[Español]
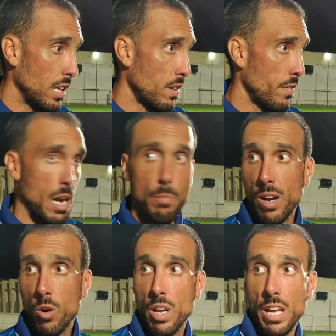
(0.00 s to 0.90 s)
que es al final
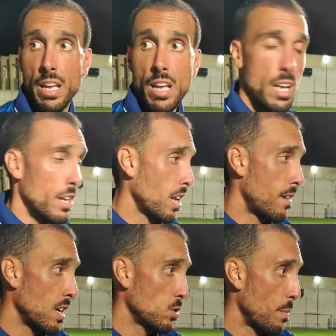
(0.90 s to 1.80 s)
para lo que
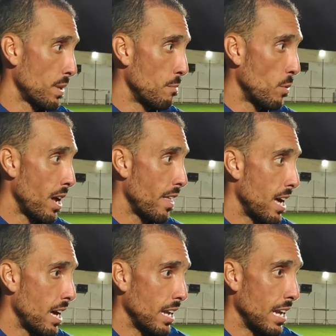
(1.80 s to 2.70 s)
trabajas toda la
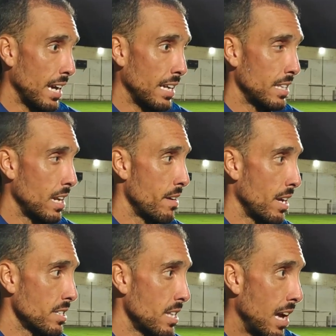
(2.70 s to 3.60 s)
pretemporada y la gente la
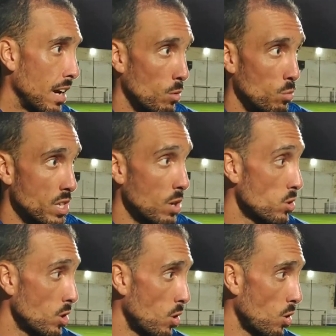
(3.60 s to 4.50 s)
verdad que está con mucha
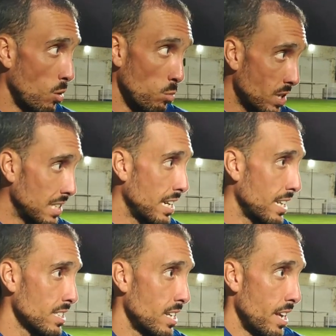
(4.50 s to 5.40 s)
ilusión, con muchas
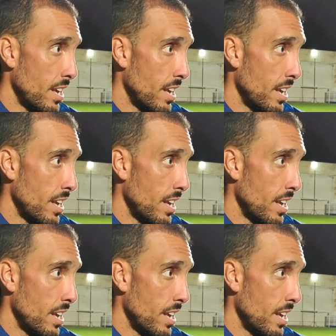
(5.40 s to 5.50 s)
ganas